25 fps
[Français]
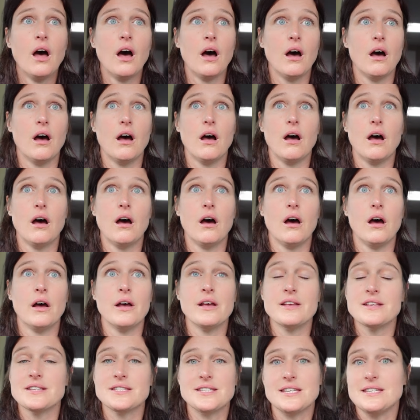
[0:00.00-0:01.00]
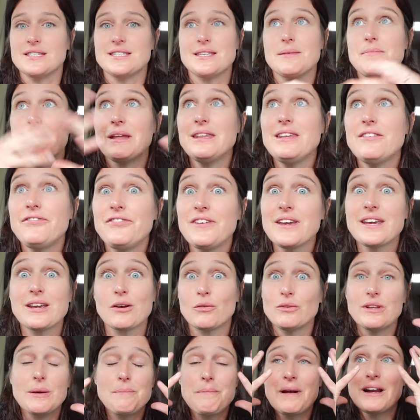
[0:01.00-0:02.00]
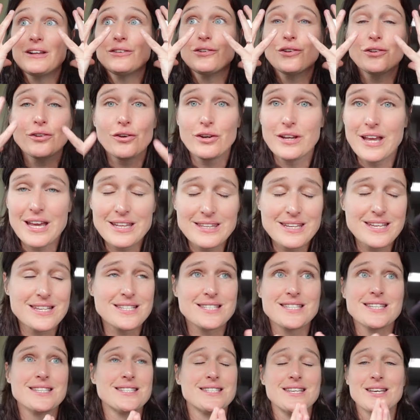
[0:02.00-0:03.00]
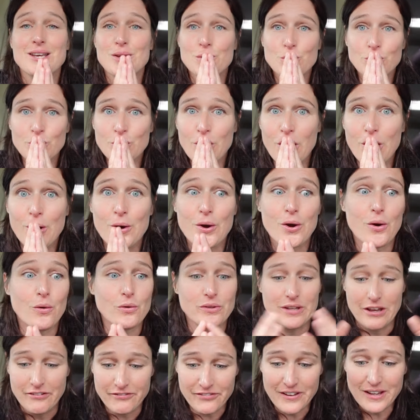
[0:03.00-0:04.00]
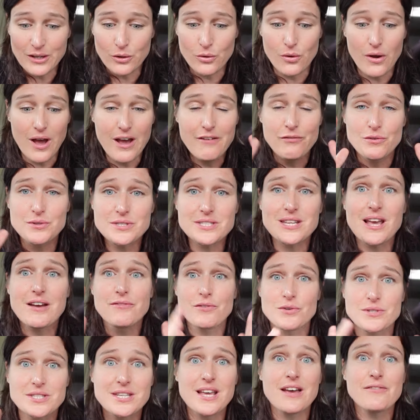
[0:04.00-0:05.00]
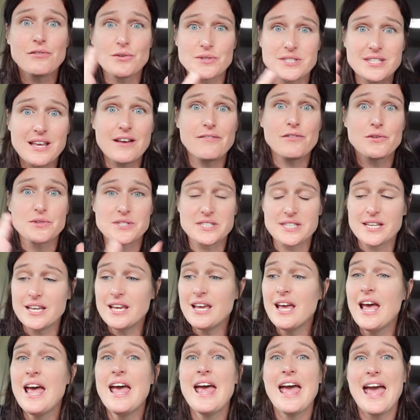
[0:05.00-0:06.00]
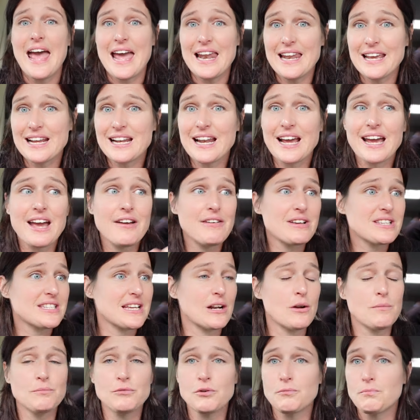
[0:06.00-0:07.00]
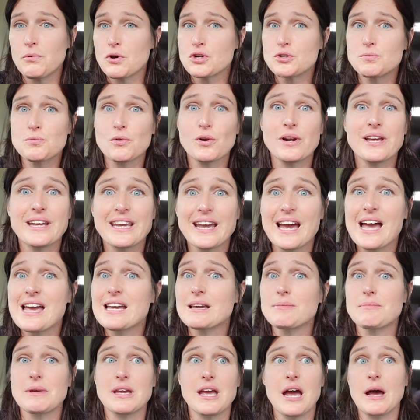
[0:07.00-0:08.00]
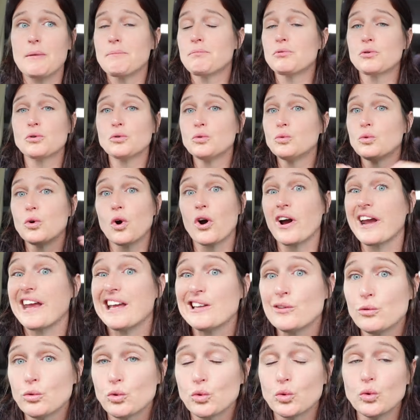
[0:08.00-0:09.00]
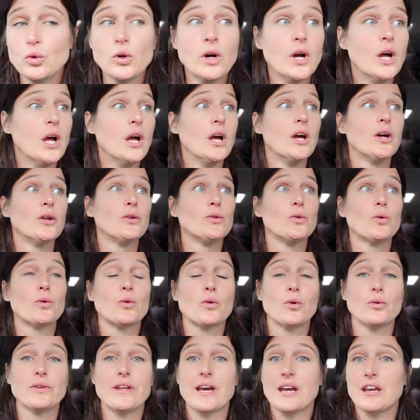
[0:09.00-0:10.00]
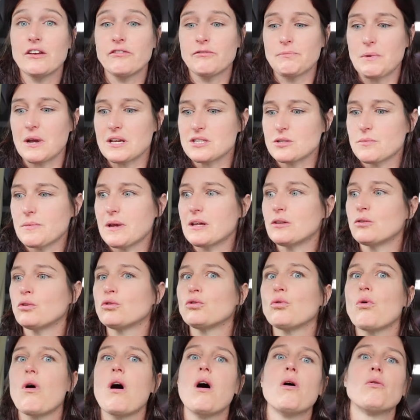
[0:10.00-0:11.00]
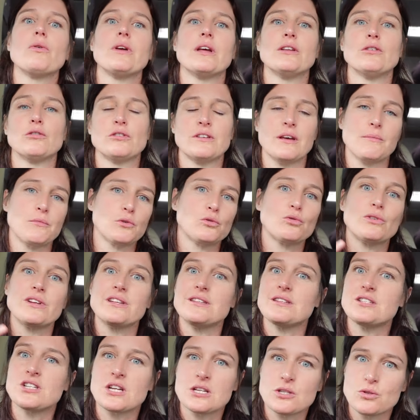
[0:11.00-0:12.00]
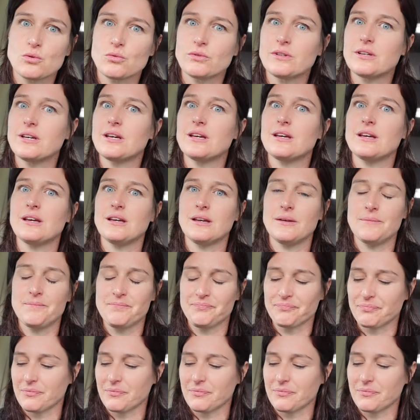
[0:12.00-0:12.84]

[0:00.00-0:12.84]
Euh, c'est magnifique, on n'a pas le temps de regarder, c'est une horreur. On a fait que avancer, avancer, avancer, avancer. Elle éclairait avec sa lampe de poche pour les Grecs, mais pour nous, rien du tout. Donc on arrive par exemple à un endroit où il y a notamment toutes les éjections des,